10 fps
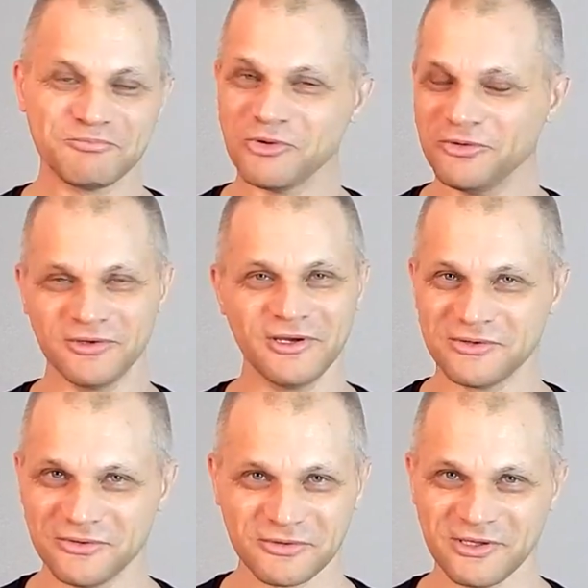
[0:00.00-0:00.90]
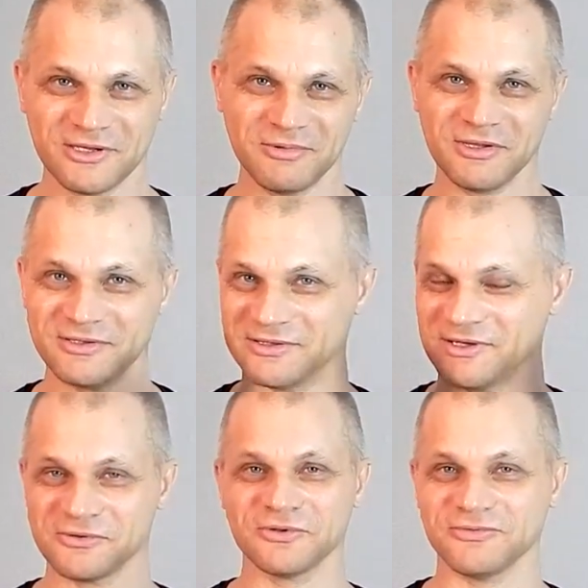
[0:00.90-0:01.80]
полная полная чушь. Я тебе сейчас
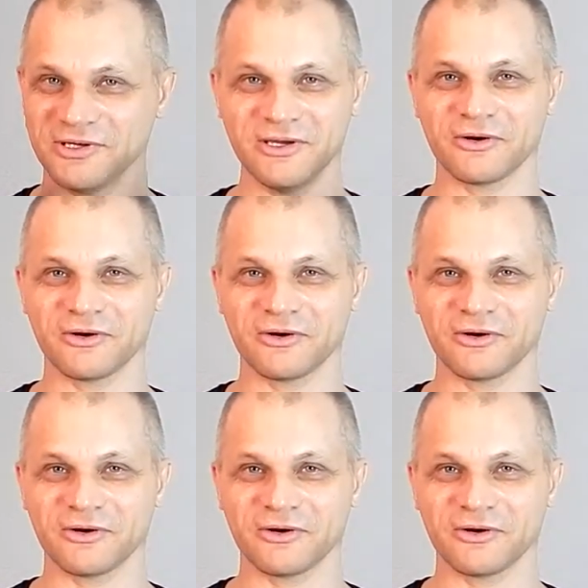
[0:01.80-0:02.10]
скажу свои